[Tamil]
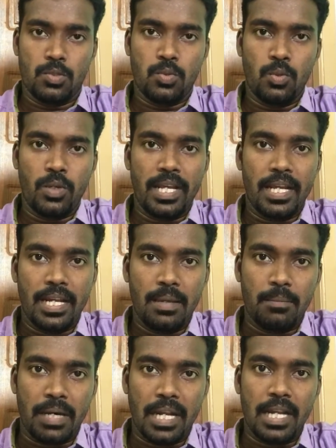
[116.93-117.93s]

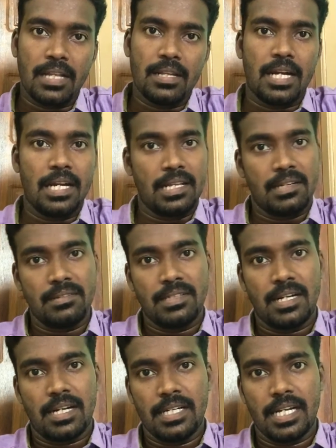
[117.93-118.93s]
சூரியனே மறையாத நாடு
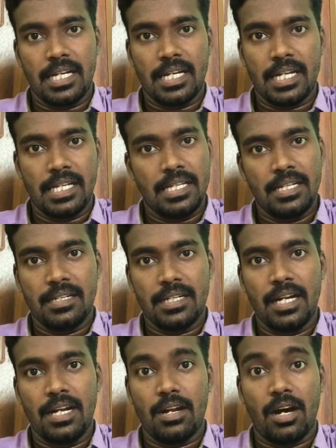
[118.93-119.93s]
ஏதாவது இருக்கான்னு கேட்டிங்கன்னா
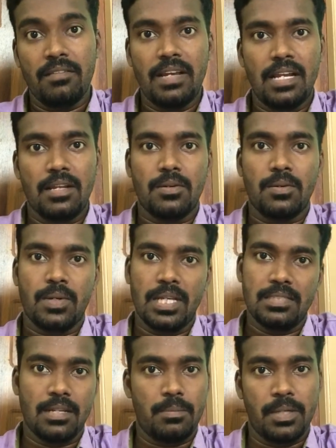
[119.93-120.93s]
இருக்குங்க நார்வேயில்
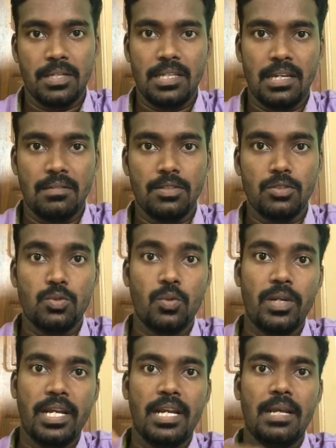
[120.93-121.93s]
இருக்கக்கூடிய சில பகுதிகள் வந்து
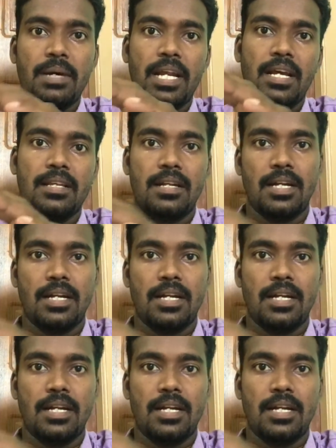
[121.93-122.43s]
சூரியனே மறையாத